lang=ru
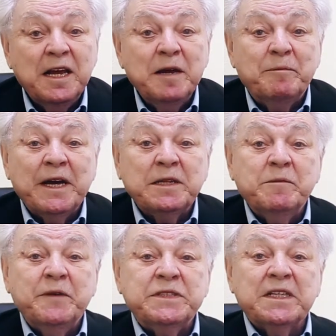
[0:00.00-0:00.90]
И
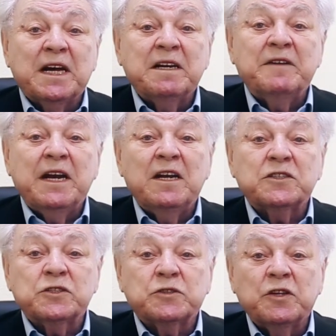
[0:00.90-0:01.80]
поэтому мы всегда говорили,
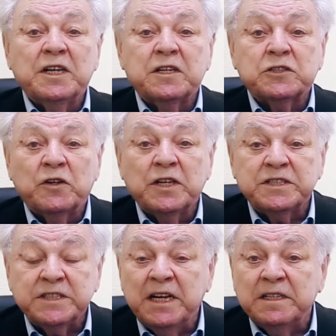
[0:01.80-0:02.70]
что школа, школа
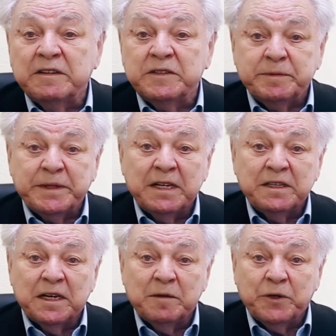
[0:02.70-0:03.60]
центр
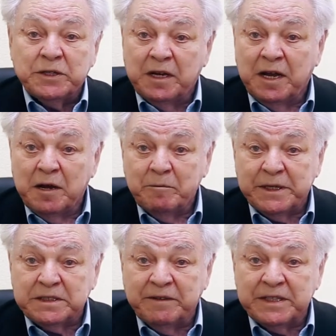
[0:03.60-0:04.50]
воспитательной работы
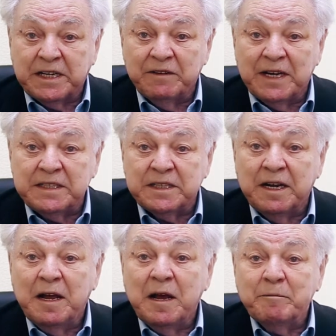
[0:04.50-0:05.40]
при советской власти,
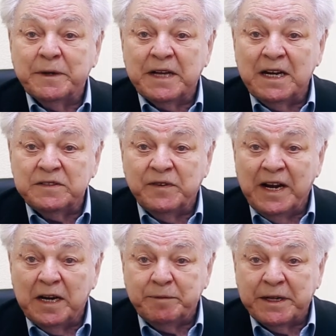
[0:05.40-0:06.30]
пытались
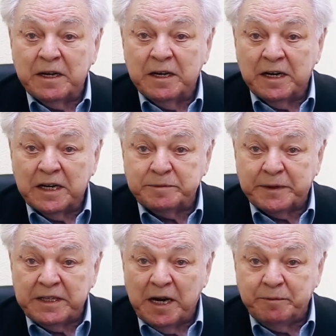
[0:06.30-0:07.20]
влиять, э,
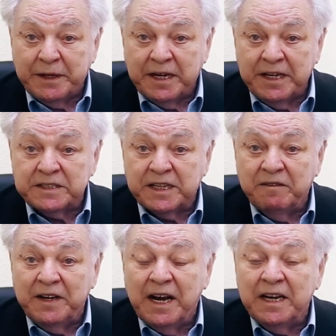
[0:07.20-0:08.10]
распространять педагогическое
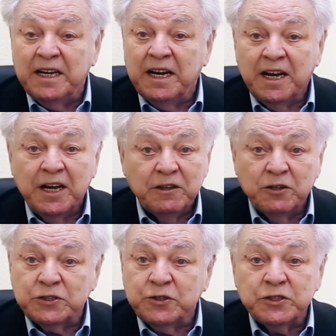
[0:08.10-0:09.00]
влияние,
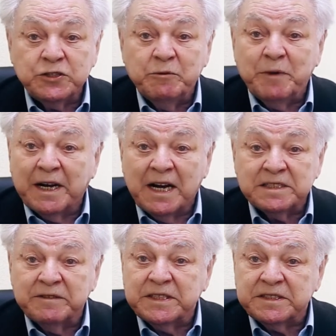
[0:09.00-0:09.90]
но социум
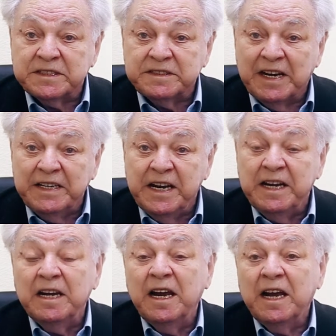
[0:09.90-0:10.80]
оказывался
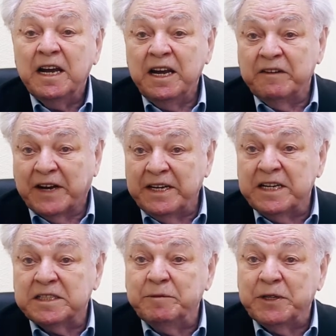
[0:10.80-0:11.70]
сильнее, и в
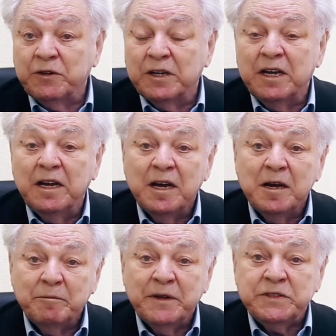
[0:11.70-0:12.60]
конечном итоге
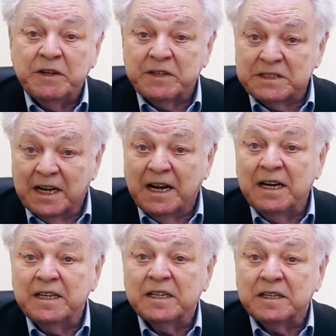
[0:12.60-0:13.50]
мы все
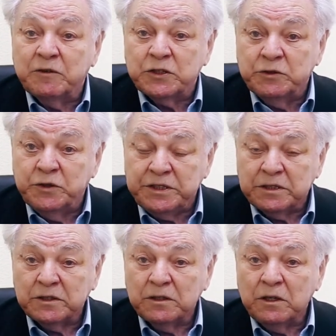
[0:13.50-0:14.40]
возлагали на того же
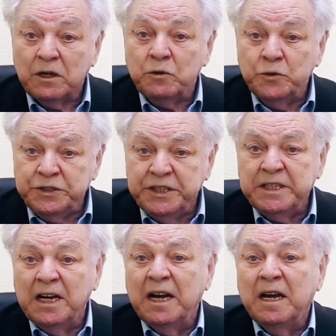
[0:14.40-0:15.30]

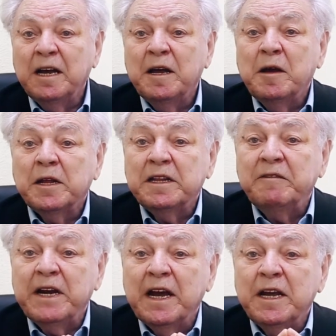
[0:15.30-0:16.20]
учителя,
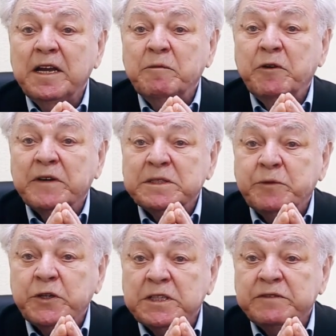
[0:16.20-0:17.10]
доверяя ему
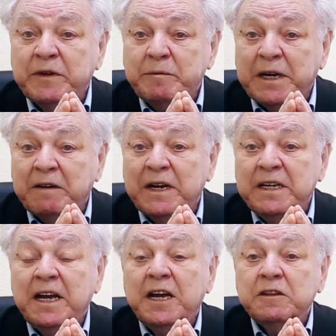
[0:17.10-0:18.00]
возможность
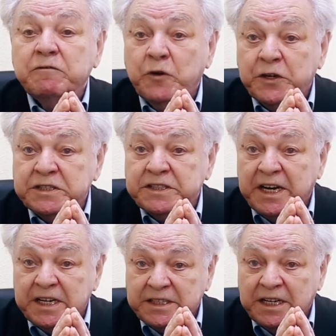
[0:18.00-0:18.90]
формирования творчески
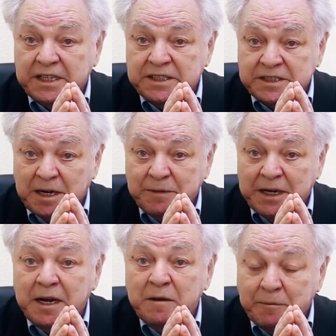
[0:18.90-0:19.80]
решать эти
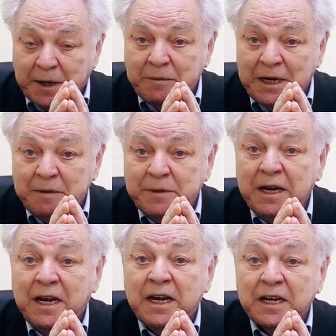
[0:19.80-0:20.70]
самые проблемы,
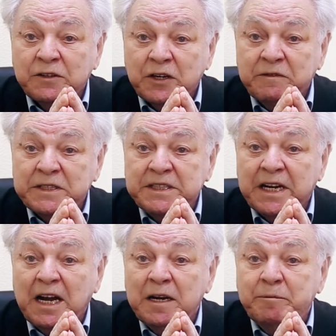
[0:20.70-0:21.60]
которые
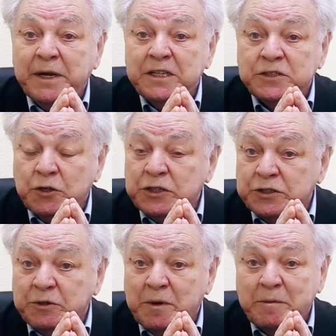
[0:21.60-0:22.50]
возникали перед
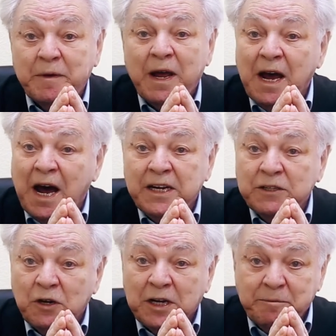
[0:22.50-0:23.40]
социумом, а не
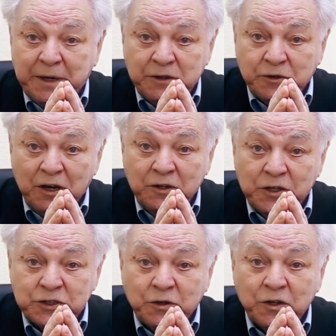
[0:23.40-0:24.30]
только перед той или
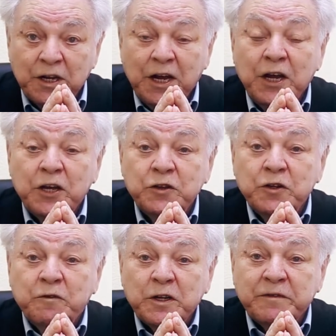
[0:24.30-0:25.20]
иной школой.
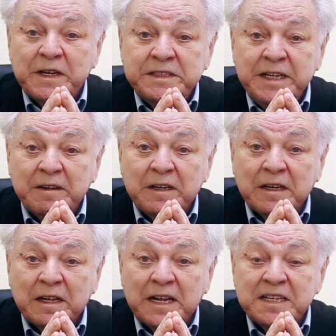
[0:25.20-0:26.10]
Но вот
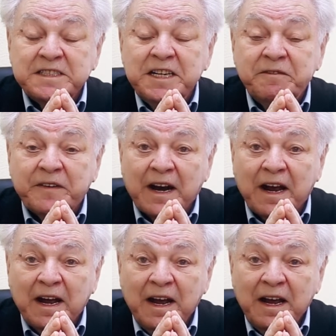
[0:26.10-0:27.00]
возникла
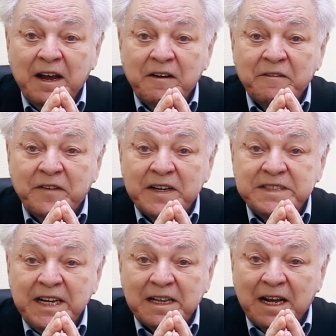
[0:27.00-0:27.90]
цифра,
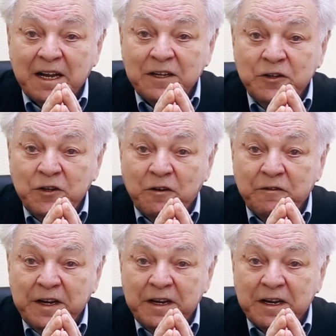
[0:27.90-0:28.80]
возникла
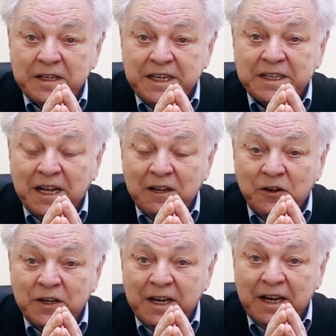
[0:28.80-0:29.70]
новая
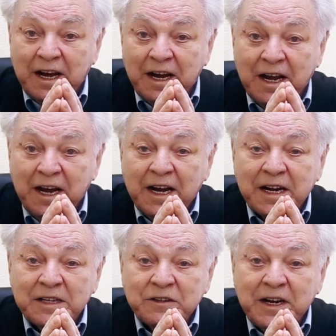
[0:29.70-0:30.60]
технология,
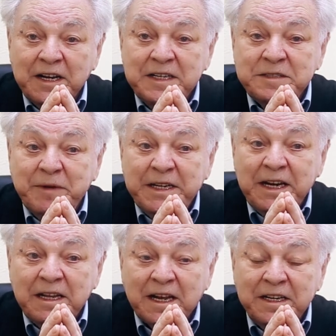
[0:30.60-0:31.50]
которая
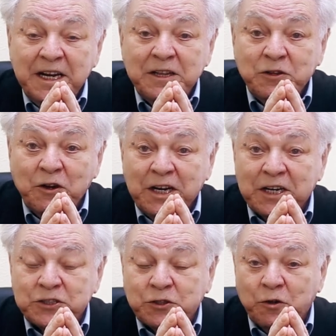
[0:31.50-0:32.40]
изменила не
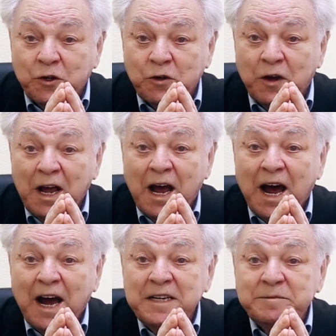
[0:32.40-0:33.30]
только школу,
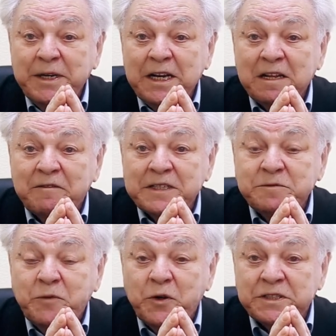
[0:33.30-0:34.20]
а изменила
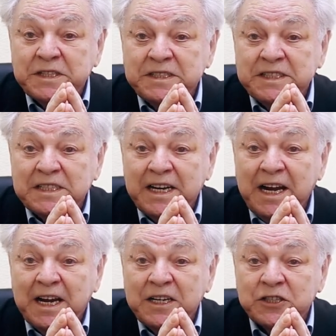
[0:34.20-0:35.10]
возможности
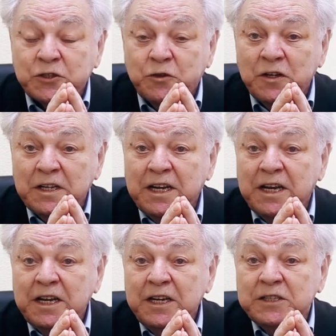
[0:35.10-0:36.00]
слияния школы
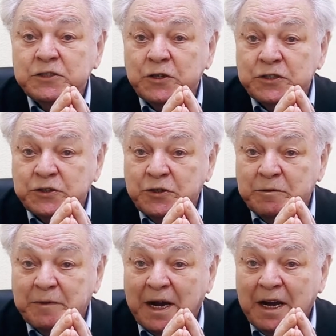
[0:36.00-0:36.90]
и
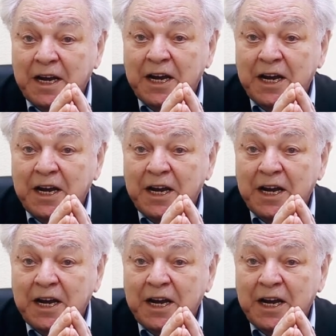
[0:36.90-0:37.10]
социума.